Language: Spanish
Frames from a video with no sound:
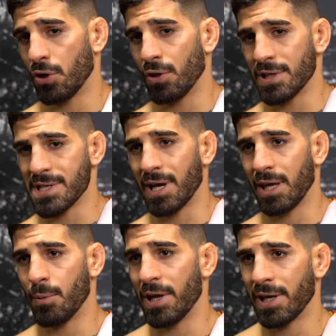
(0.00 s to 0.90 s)
yo decía que
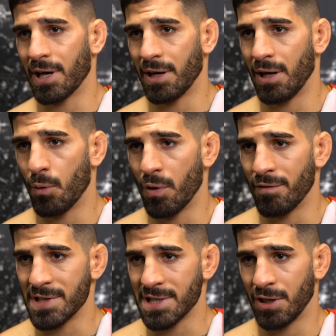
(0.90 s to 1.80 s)
iba a llegar en la
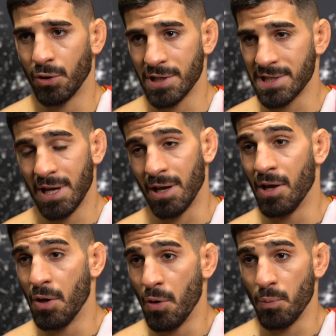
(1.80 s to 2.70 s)
UFC, yo decía,
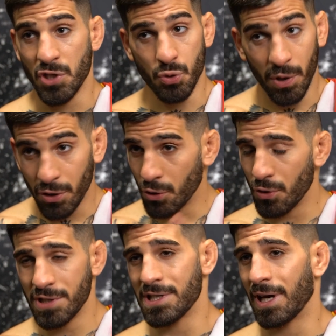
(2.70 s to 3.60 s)
mi sueño
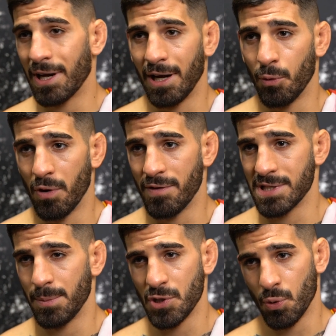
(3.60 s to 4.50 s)
no es llegar a la
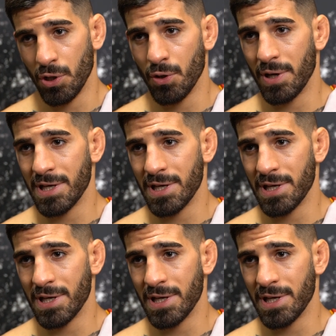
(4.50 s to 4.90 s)
UFC, mi sueño